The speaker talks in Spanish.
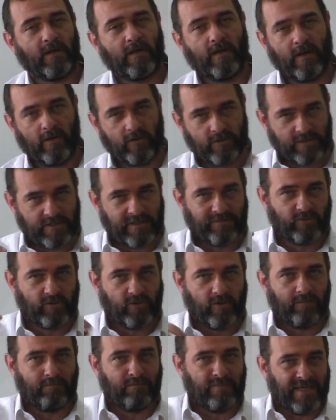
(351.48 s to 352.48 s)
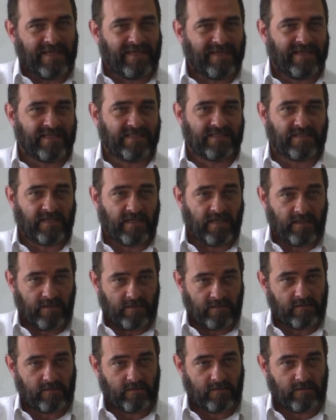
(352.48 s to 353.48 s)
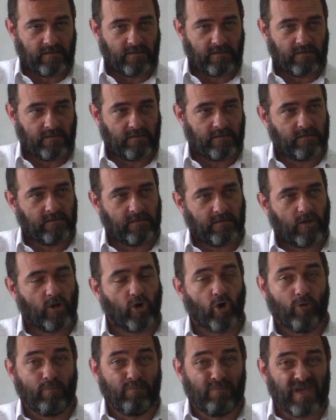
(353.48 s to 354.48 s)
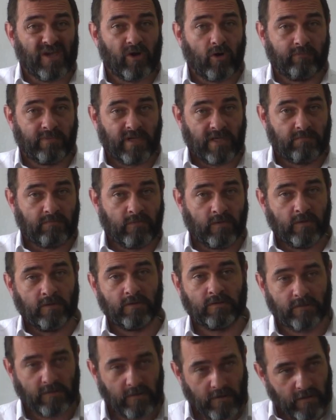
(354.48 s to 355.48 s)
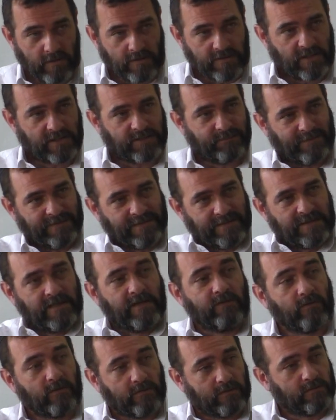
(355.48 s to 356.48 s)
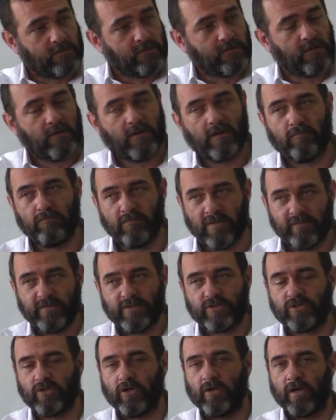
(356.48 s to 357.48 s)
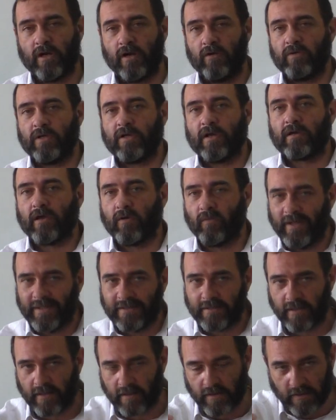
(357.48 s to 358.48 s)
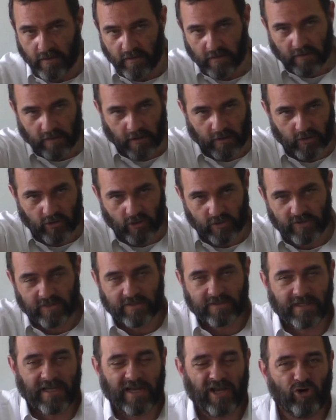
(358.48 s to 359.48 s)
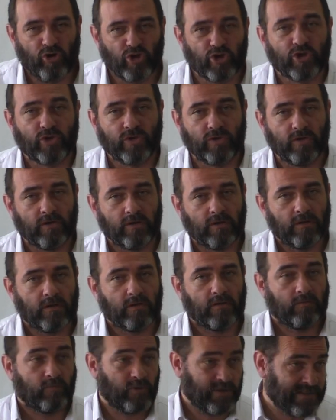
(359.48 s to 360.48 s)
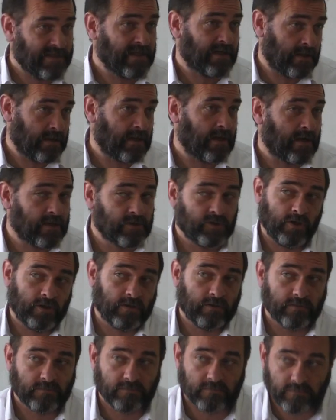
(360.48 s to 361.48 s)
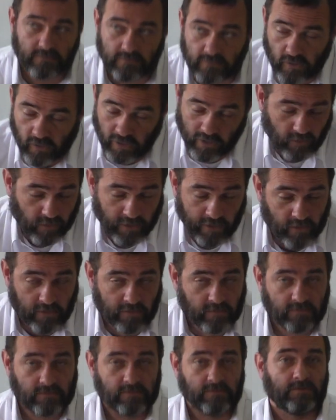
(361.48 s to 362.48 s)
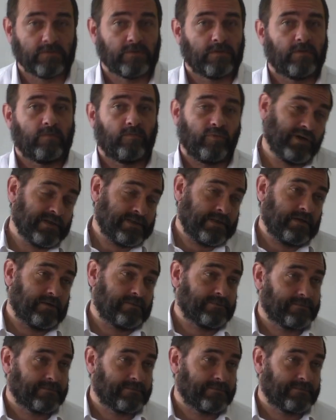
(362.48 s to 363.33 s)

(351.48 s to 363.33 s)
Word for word: El concepto de mi gesed conmigo mismo es expansivo. Mi visión es la única que cuenta. Entonces el otro puede ser que tenga razón. No digo que no. Puede ser.